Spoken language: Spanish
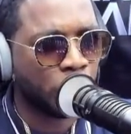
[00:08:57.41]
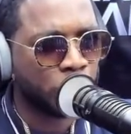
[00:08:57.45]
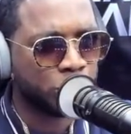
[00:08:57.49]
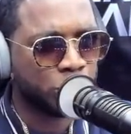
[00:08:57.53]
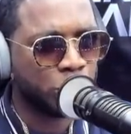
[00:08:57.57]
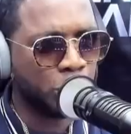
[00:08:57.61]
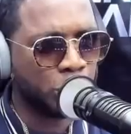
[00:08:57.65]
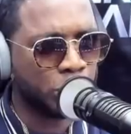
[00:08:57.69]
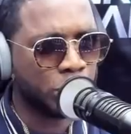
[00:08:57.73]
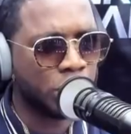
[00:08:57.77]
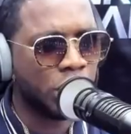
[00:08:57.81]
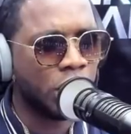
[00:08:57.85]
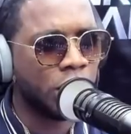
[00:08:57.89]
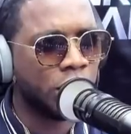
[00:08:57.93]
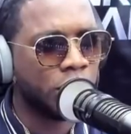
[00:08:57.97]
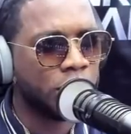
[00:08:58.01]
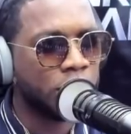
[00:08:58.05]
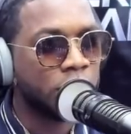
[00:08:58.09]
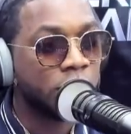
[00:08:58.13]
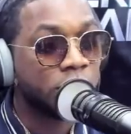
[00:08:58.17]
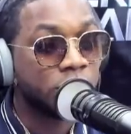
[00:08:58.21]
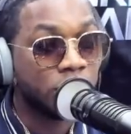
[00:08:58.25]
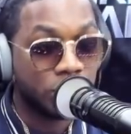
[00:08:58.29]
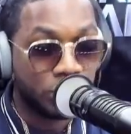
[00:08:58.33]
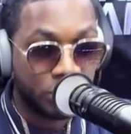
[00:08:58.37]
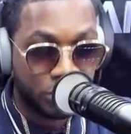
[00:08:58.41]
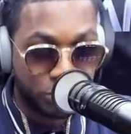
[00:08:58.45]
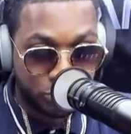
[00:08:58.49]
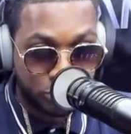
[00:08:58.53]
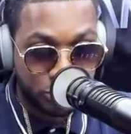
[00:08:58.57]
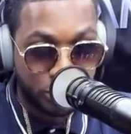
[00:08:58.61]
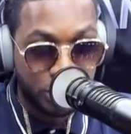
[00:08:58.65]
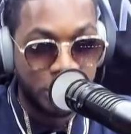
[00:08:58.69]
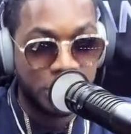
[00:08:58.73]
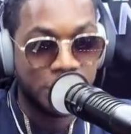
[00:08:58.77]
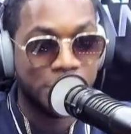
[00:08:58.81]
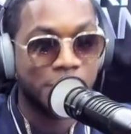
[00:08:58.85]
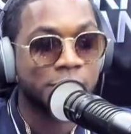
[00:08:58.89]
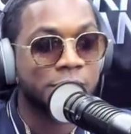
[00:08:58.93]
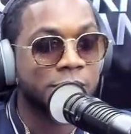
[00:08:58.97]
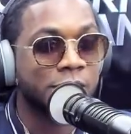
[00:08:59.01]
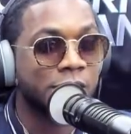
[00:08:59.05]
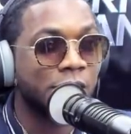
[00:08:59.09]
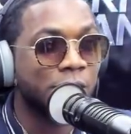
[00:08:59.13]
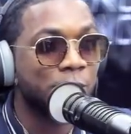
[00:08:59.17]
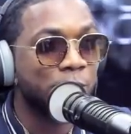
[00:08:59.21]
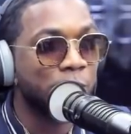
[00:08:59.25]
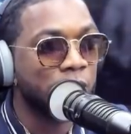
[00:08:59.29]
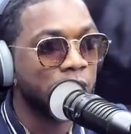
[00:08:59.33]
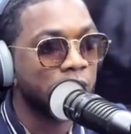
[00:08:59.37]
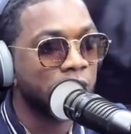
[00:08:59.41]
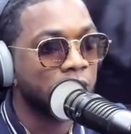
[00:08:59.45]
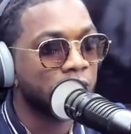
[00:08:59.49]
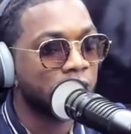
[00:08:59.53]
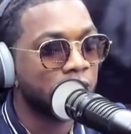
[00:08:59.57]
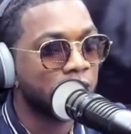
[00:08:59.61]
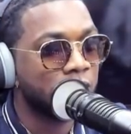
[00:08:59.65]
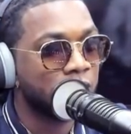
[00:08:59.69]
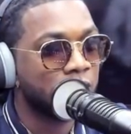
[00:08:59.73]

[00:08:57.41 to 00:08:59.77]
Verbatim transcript: ¿Tú crees? Digo, sí, llévese de mí.